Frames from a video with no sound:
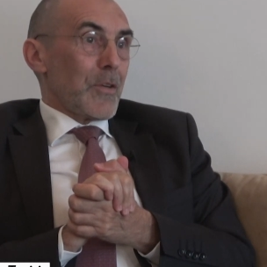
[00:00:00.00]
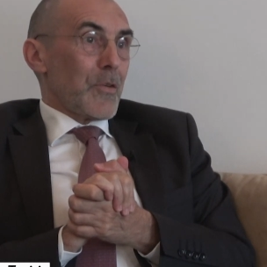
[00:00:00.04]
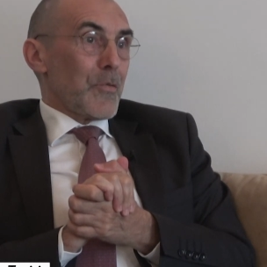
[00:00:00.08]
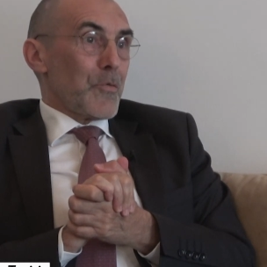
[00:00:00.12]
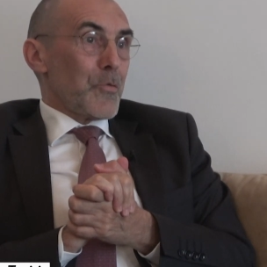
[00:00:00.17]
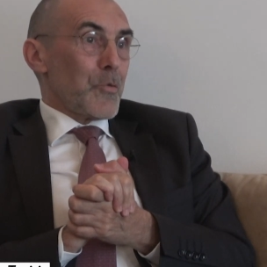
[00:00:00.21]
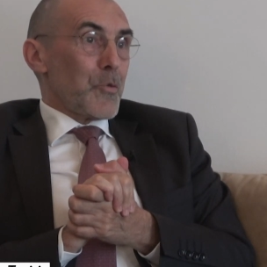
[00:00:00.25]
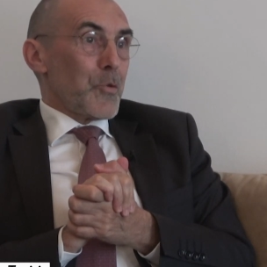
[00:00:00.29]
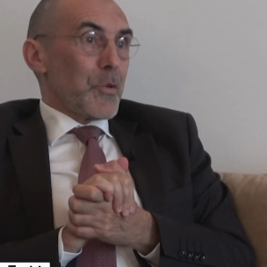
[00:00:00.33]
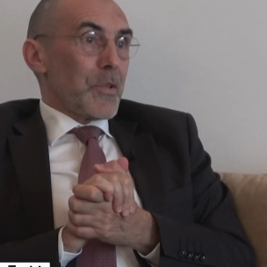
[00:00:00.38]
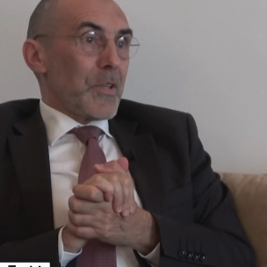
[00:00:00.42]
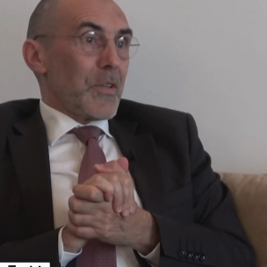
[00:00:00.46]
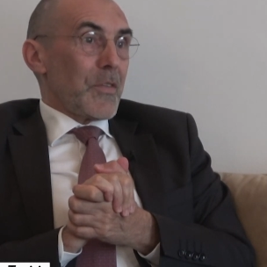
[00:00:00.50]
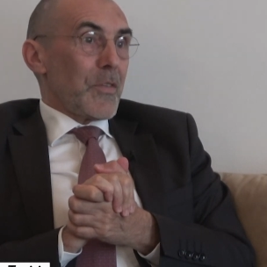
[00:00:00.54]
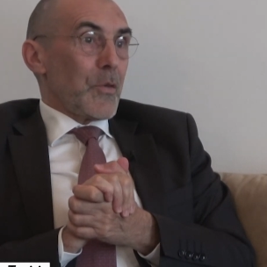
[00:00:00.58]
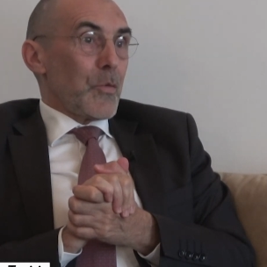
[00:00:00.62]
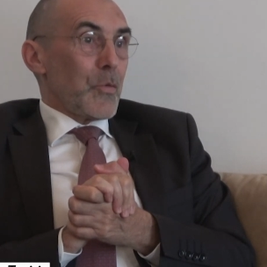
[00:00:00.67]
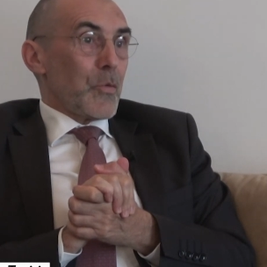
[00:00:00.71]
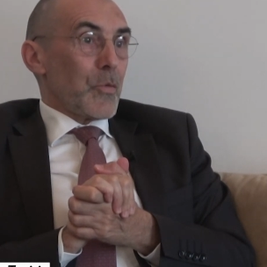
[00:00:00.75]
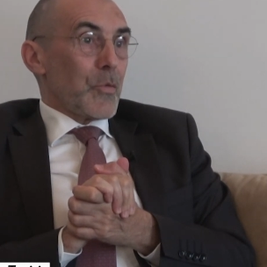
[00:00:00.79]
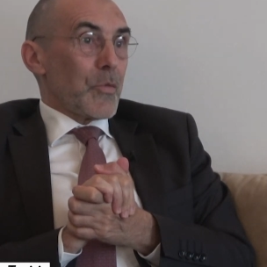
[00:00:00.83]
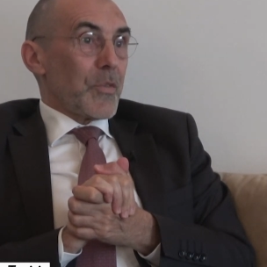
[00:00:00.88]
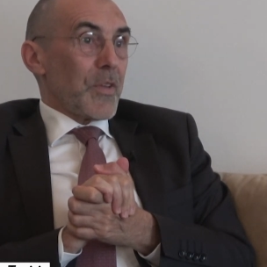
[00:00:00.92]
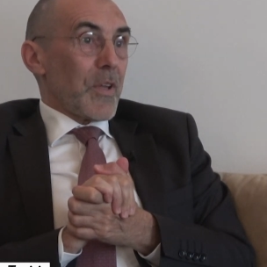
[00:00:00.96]
que vous connaissez
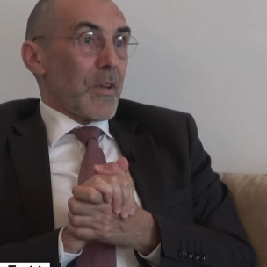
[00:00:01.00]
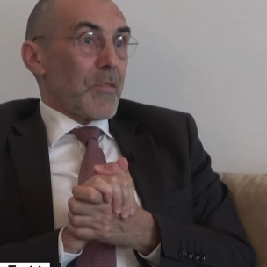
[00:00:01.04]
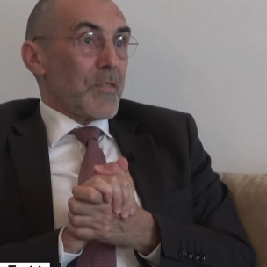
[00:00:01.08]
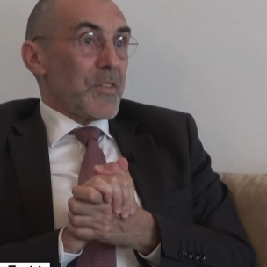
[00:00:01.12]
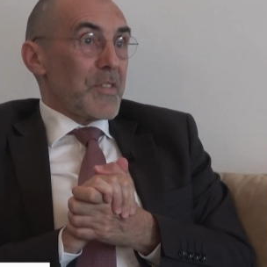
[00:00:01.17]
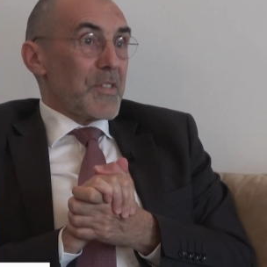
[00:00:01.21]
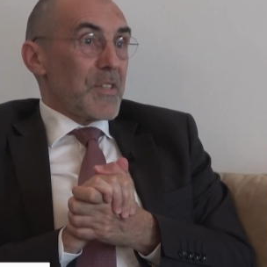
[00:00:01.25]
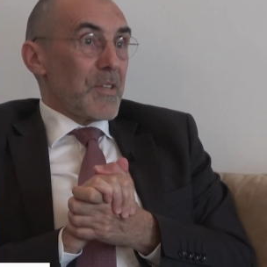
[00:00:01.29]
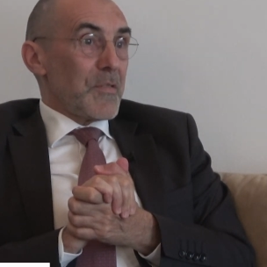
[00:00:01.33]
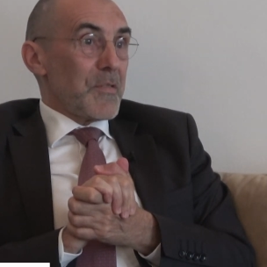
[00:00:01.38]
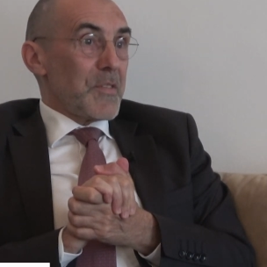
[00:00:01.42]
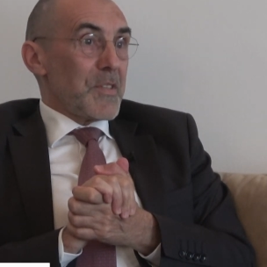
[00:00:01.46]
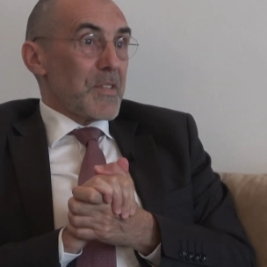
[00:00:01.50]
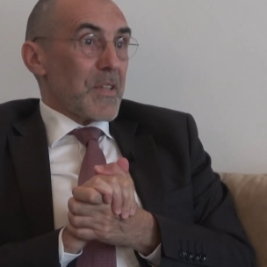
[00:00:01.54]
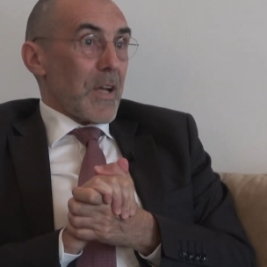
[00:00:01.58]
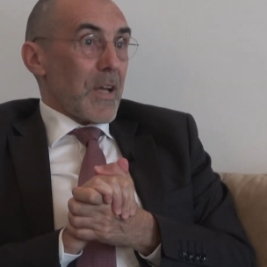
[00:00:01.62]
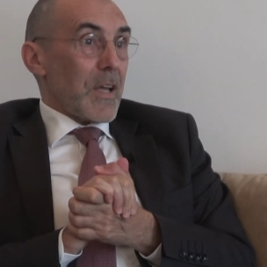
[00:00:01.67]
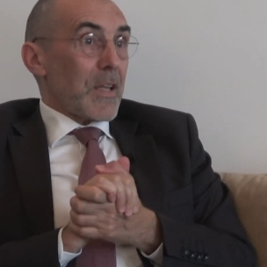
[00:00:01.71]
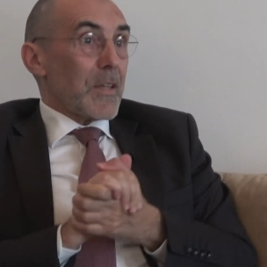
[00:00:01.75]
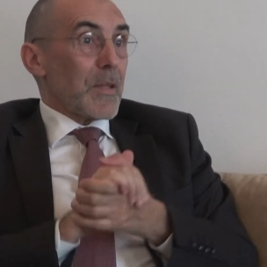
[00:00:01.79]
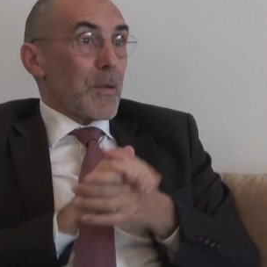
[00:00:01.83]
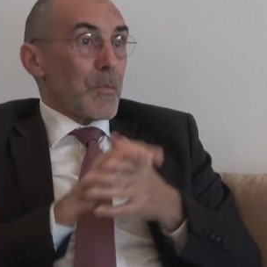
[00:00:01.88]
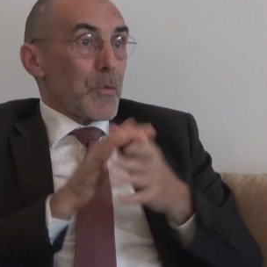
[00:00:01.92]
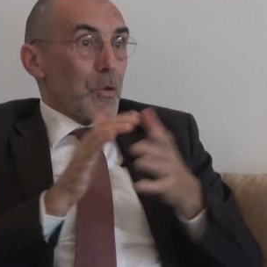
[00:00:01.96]
au service des visas.
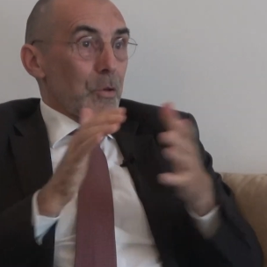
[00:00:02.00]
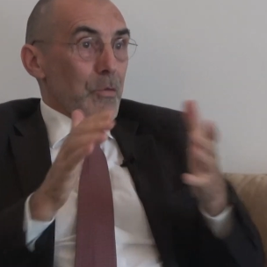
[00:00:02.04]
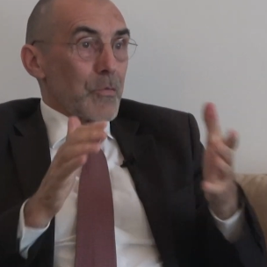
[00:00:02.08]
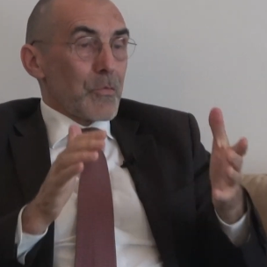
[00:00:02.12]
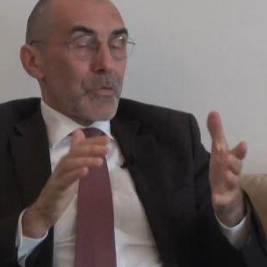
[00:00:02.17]
Et d'abord,